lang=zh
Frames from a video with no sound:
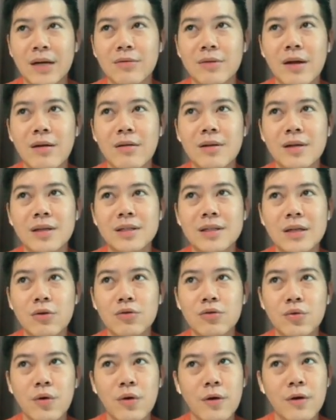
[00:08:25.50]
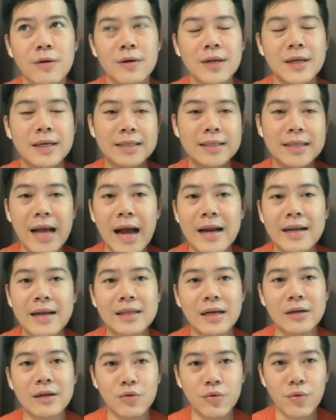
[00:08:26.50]
找到那个叫做压
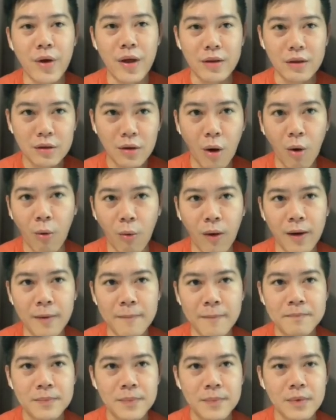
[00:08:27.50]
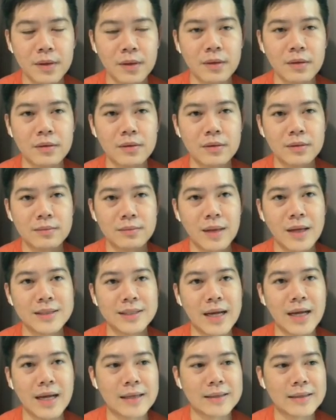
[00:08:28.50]
力的源头啊，
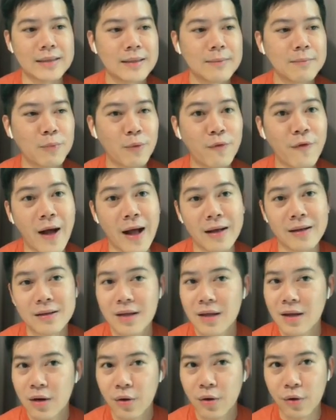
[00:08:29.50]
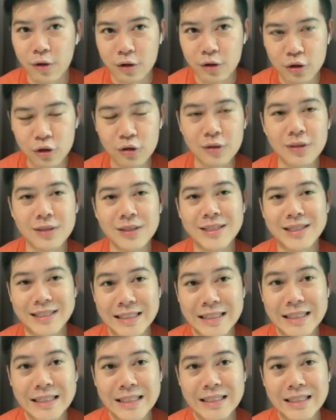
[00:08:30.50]
大家不妨回去
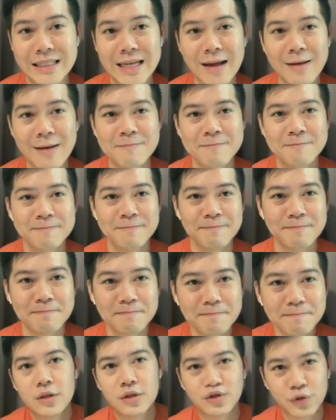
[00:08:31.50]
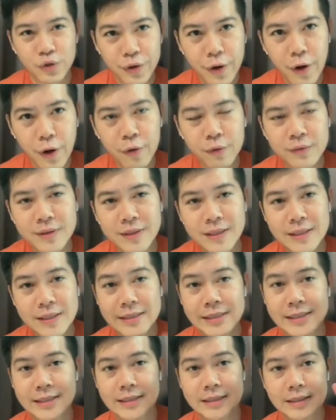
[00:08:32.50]
试一试下。最后
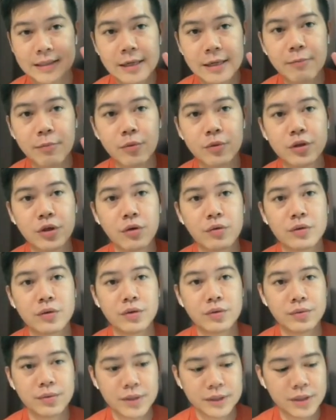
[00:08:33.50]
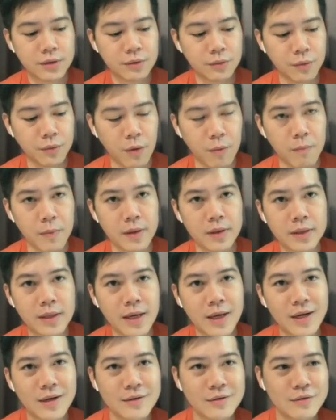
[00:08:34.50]
第四个步骤就是我们
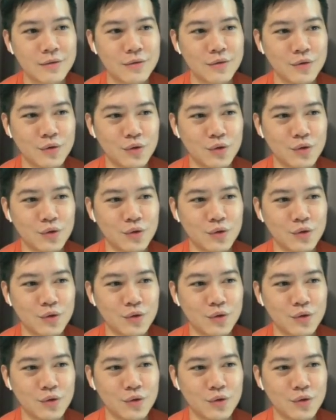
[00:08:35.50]
的